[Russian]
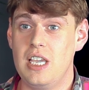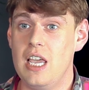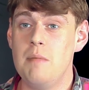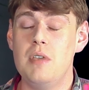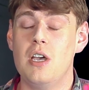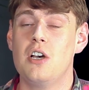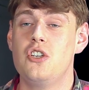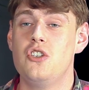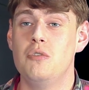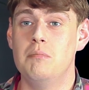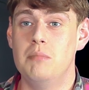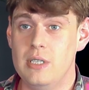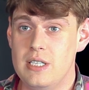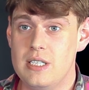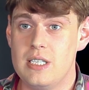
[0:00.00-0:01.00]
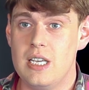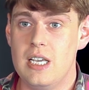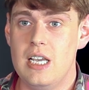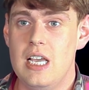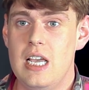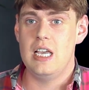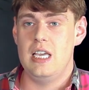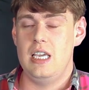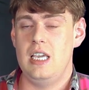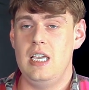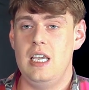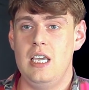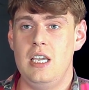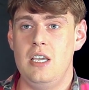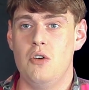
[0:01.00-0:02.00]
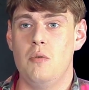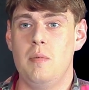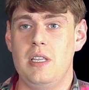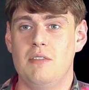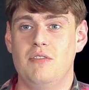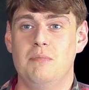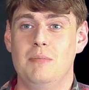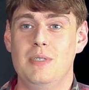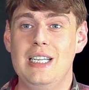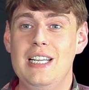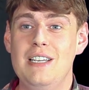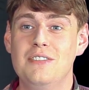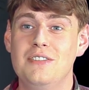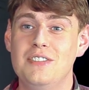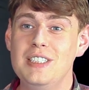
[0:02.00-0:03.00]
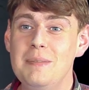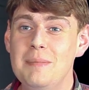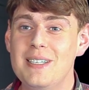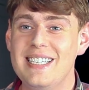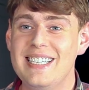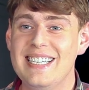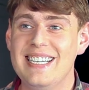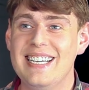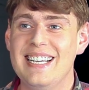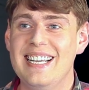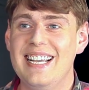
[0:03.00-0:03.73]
кем я хочу быть. И у меня были выборы